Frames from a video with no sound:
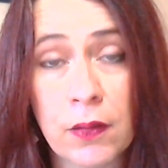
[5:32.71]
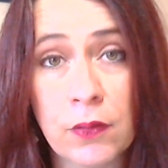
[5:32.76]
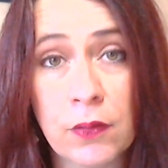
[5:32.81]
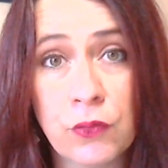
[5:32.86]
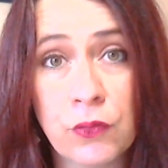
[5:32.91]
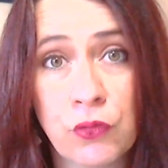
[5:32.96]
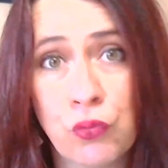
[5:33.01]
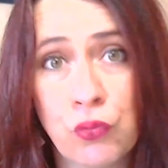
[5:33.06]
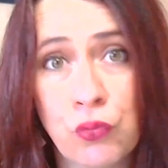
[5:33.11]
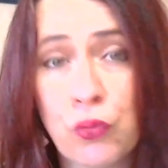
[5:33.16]

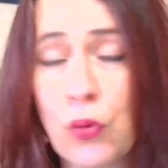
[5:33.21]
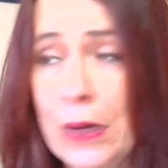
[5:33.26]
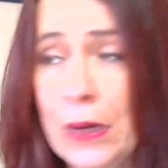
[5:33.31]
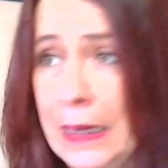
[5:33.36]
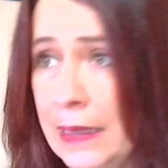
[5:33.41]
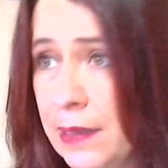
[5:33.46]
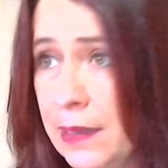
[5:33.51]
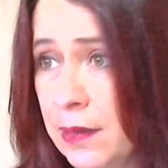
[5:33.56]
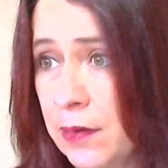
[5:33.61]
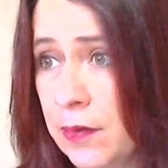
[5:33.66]
sur
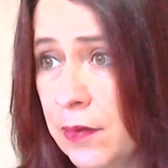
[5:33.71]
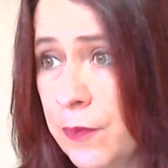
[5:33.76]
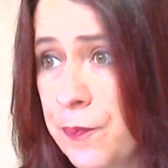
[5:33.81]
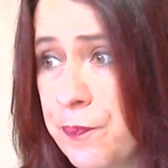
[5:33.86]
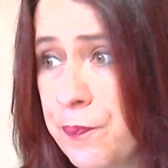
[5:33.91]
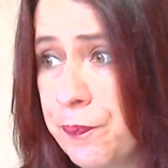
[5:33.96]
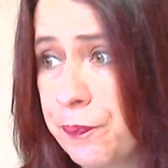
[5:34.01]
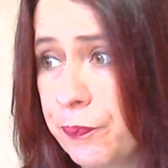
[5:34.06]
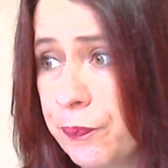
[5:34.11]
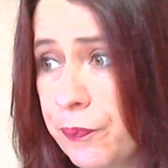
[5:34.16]
les
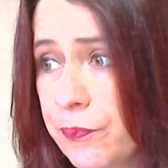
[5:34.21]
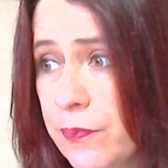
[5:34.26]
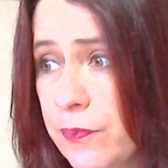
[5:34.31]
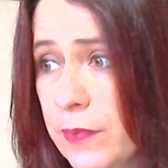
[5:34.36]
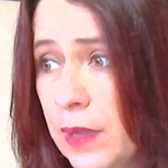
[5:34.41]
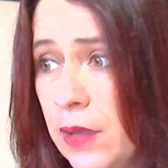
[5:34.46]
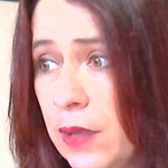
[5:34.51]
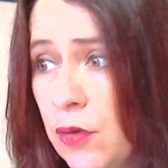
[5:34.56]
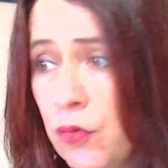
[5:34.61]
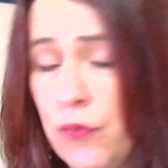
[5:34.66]

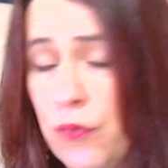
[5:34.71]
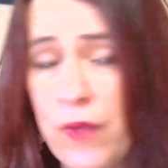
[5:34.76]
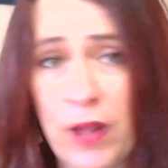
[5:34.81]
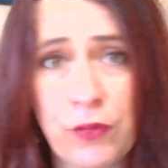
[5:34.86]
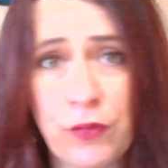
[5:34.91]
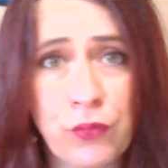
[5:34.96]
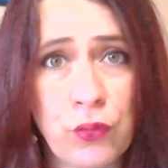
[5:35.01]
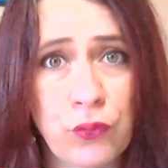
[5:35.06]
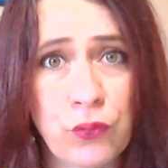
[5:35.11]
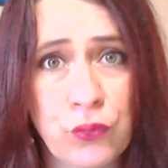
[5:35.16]

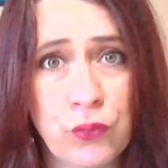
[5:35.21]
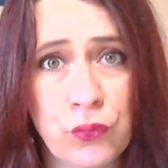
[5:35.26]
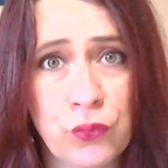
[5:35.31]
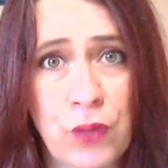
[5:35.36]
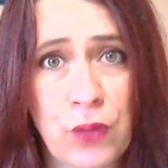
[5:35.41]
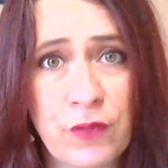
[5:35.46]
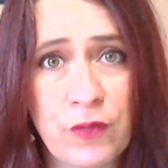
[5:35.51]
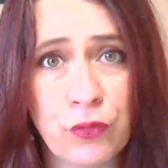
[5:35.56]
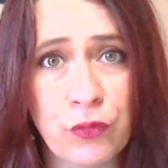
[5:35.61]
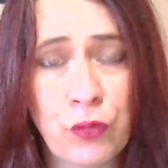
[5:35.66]
couverture
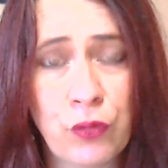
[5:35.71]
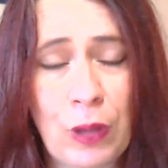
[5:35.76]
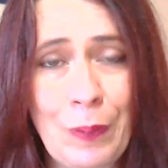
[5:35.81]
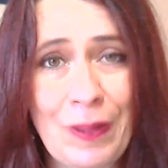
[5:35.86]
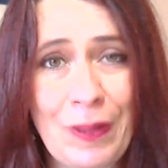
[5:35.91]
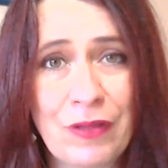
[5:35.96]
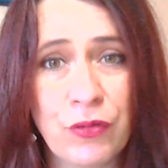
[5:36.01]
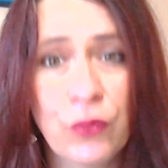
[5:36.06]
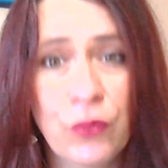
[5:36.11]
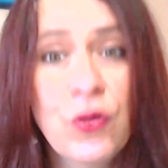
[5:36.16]
de Aventure et
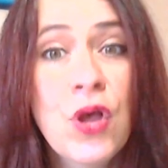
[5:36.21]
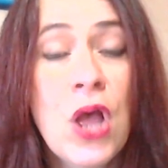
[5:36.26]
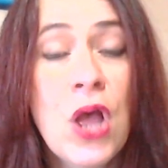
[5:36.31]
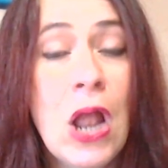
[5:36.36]
Passion.